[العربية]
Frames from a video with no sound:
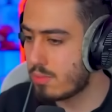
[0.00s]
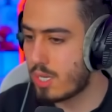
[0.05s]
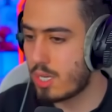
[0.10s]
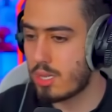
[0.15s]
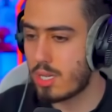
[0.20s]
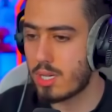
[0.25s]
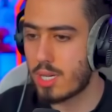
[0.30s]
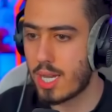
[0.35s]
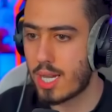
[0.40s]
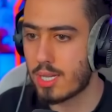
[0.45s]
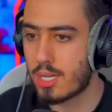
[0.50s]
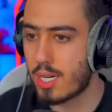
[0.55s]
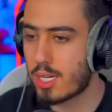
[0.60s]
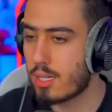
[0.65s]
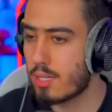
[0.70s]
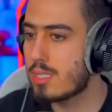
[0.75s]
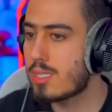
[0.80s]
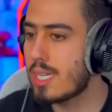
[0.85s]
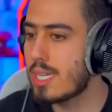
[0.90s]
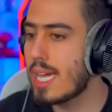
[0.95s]
الله ياخدك
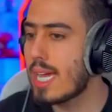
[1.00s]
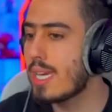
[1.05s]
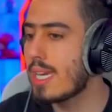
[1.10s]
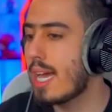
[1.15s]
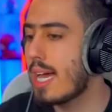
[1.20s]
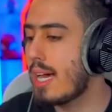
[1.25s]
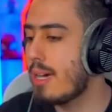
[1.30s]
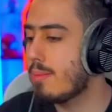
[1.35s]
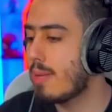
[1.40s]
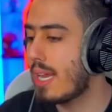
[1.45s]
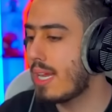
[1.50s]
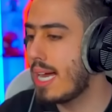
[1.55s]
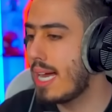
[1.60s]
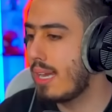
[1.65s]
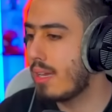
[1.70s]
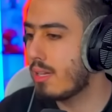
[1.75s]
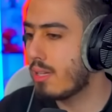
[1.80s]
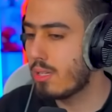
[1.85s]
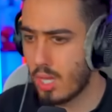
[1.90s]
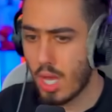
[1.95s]
استناني يا ابن
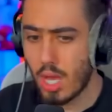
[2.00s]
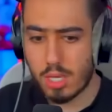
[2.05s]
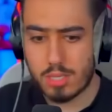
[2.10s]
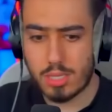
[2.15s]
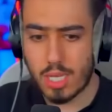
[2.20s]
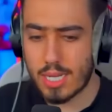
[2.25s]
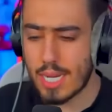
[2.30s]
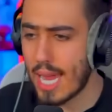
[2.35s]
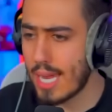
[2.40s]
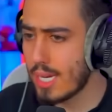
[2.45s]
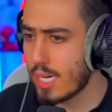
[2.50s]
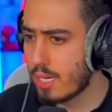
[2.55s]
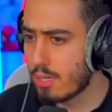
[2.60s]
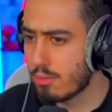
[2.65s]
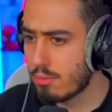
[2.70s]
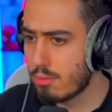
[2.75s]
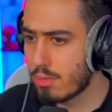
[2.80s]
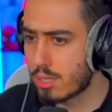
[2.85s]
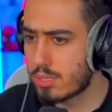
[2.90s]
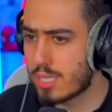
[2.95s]
حلال استناني
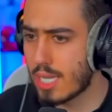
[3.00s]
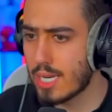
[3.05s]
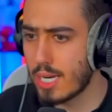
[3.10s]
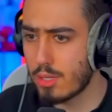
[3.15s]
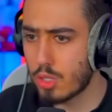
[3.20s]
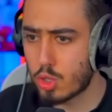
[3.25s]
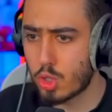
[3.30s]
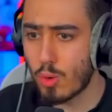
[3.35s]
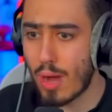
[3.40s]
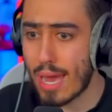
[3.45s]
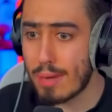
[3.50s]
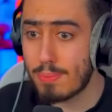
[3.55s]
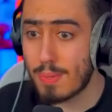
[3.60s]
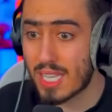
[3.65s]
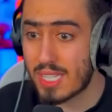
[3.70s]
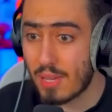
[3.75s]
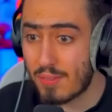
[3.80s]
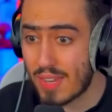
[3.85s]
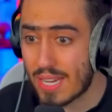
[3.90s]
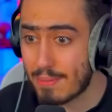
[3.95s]
استناني شو هاد
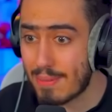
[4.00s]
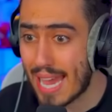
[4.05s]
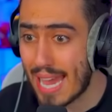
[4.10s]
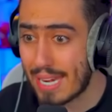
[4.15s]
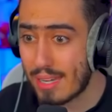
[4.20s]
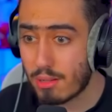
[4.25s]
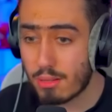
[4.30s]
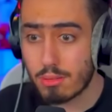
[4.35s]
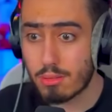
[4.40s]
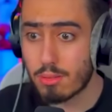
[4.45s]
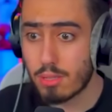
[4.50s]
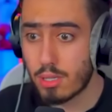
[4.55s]
بيختفي كمان